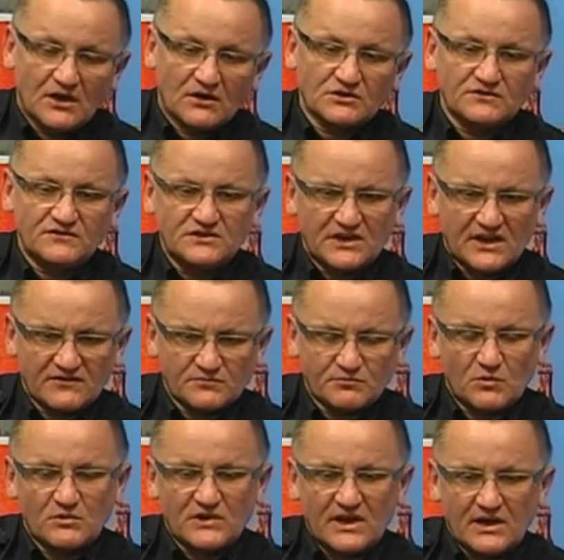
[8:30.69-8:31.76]
Oczywiście, jak
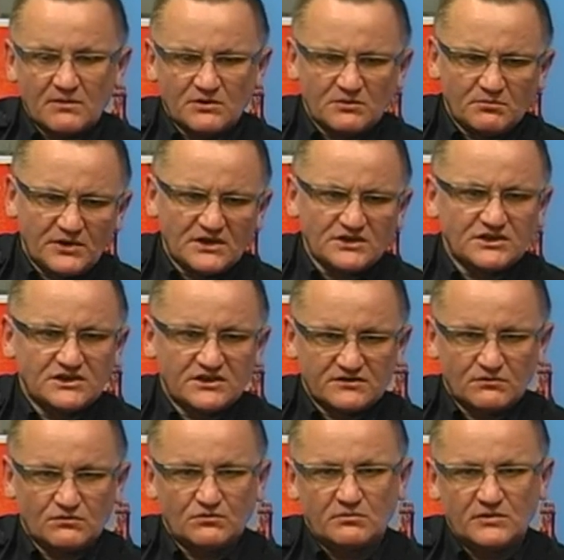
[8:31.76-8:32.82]
wspomniałem, i piesi nie
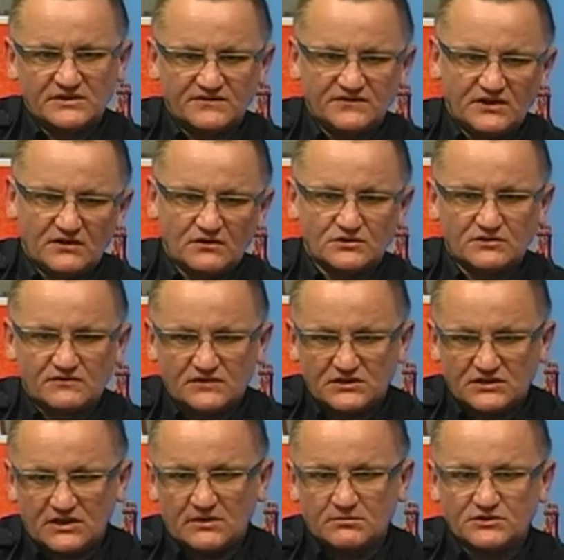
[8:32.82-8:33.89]
są tu bez winy.
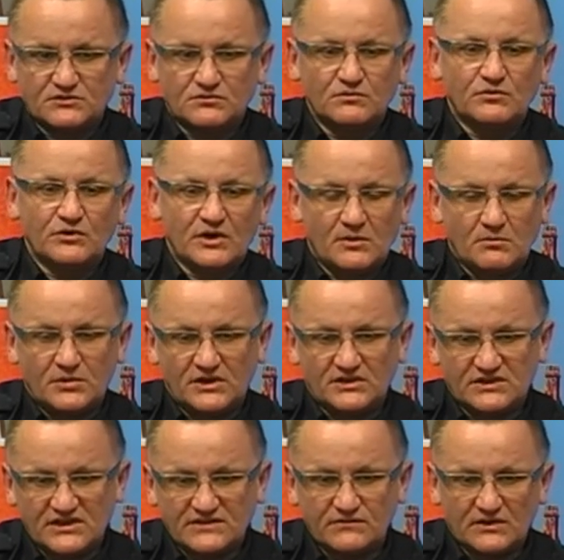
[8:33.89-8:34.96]
Oczywiście przysługuje im
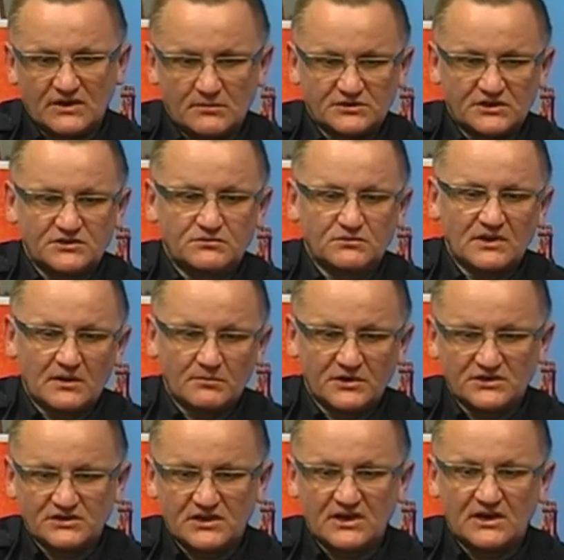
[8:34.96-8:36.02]
pierwszeństwo na przejściu dla
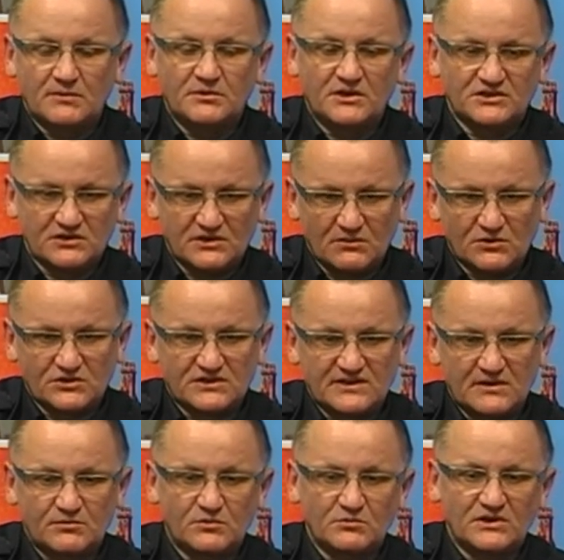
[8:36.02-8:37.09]
pieszych, ale pieszy nie może
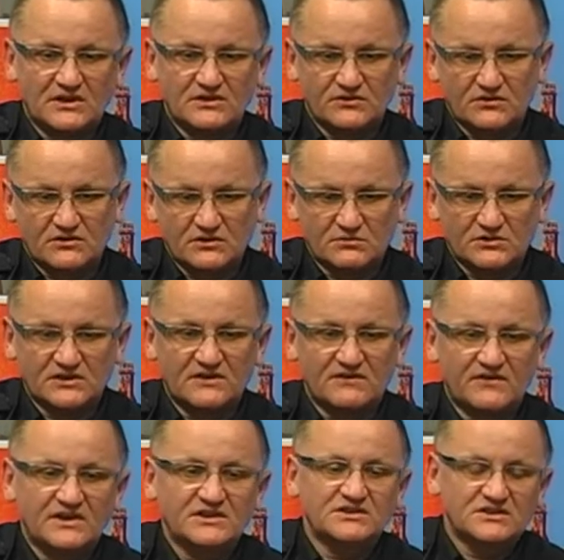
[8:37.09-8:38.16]
zapominać o tym, że
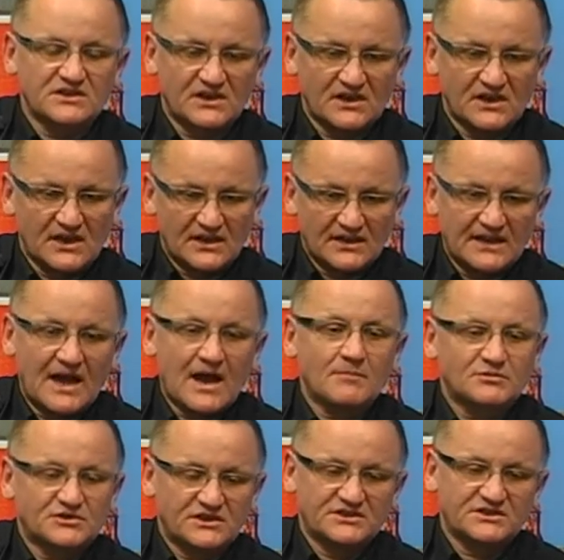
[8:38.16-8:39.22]
wejście na
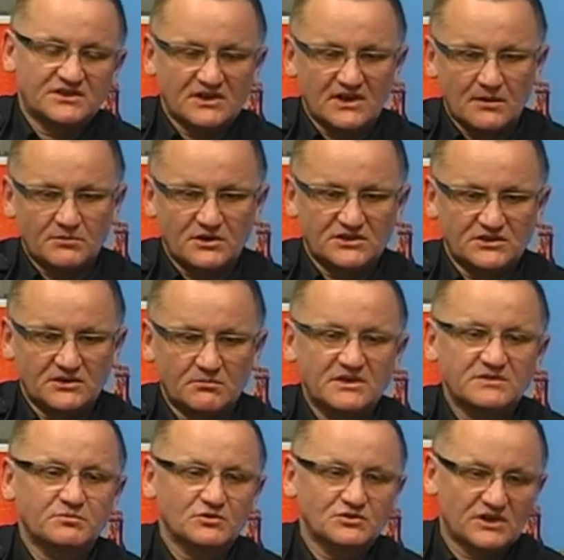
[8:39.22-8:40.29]
przejście dla pieszych
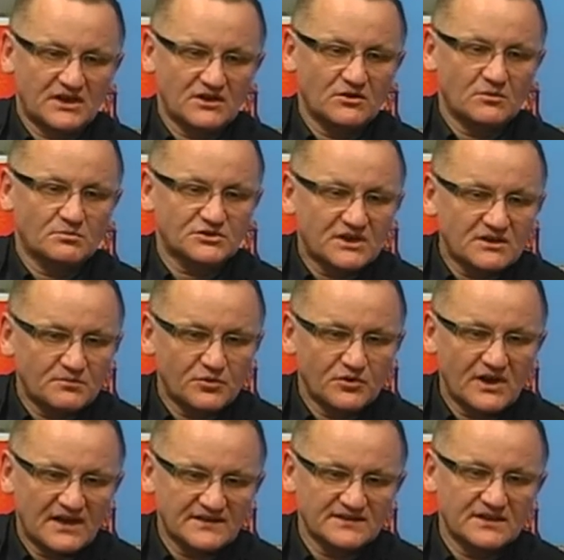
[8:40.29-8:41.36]
bezpośrednio przed
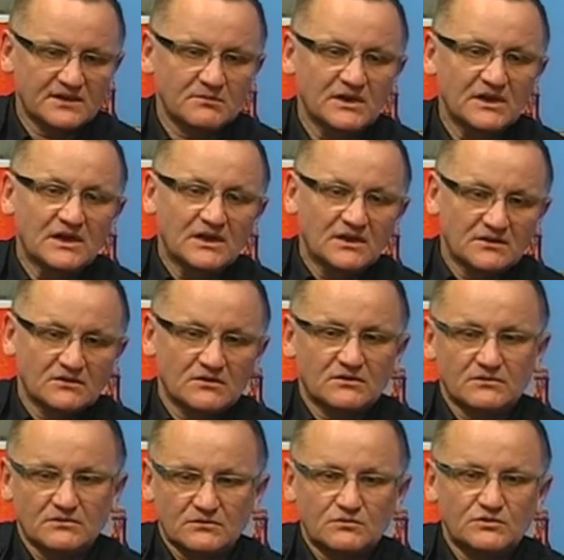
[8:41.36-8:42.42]
pojazdem
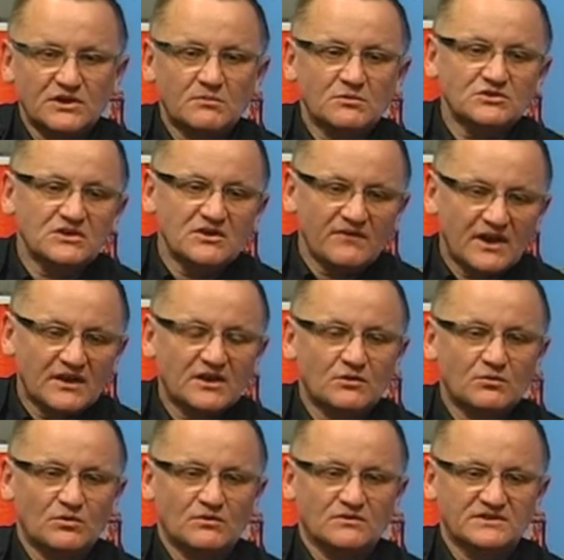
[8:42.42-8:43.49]
no, uniemożliwia
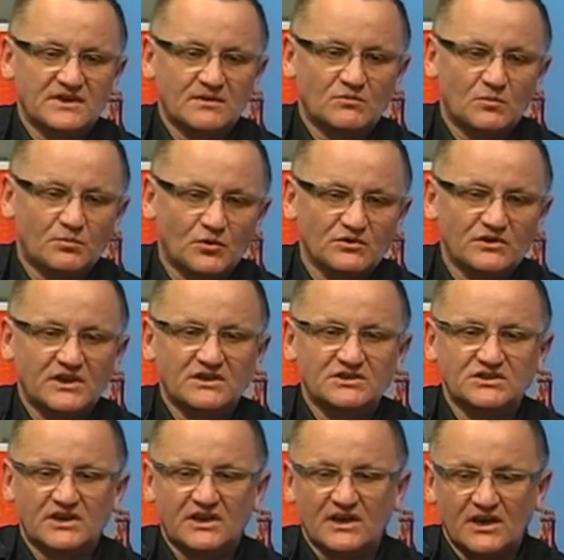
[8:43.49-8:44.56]
kierującemu
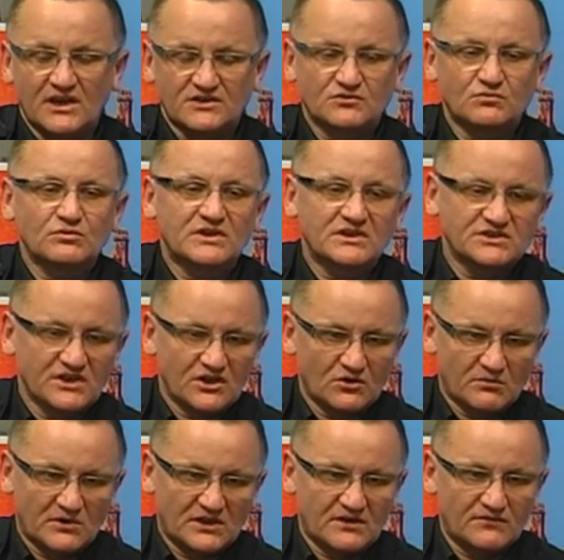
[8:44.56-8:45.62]
podjęcie
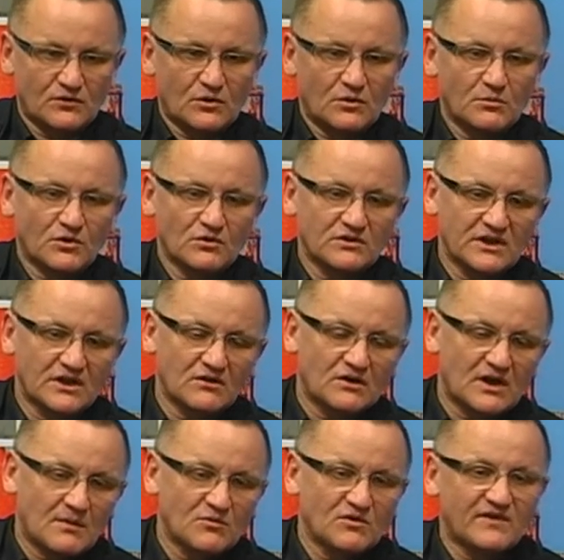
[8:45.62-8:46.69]
skutecznego manewru obronnego,
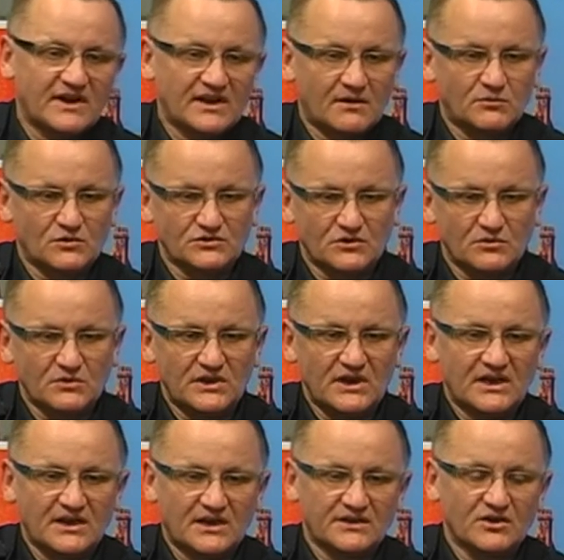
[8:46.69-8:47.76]
hamowania bądź
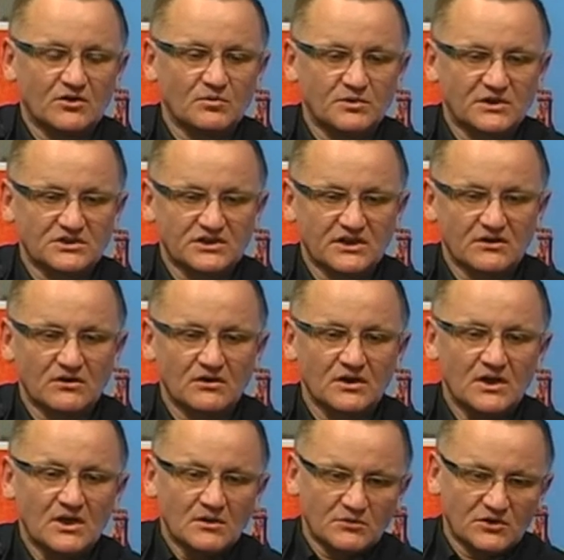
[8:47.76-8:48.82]
omijania tego pieszego,
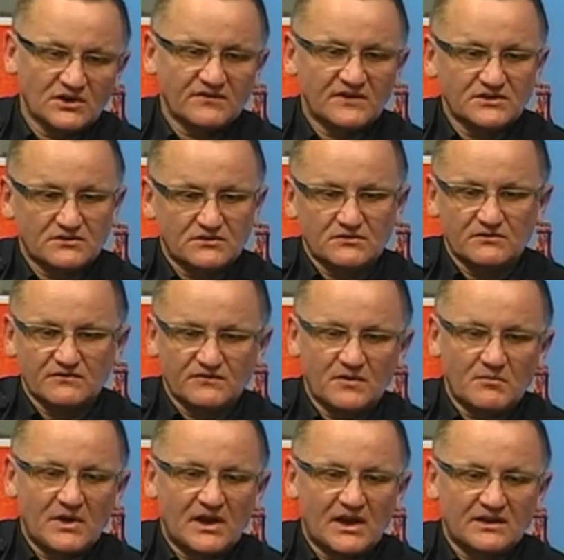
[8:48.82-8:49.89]
ponieważ no,
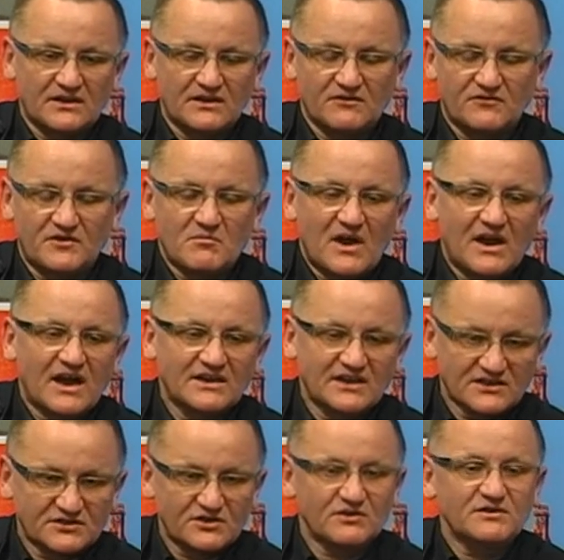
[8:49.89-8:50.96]
wymagane,
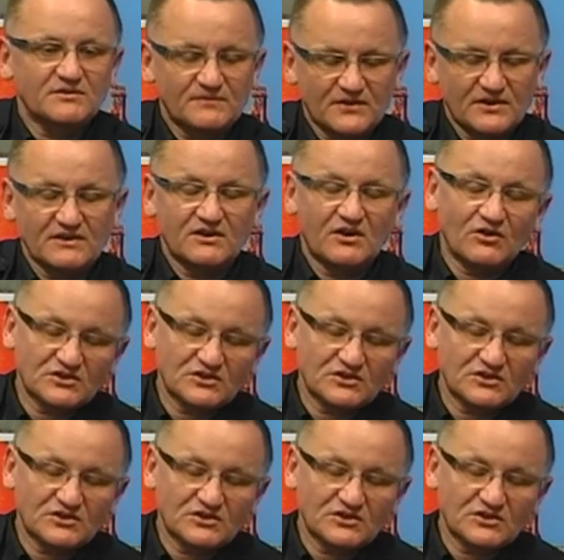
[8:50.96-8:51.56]
wymagania... Droga hamowania.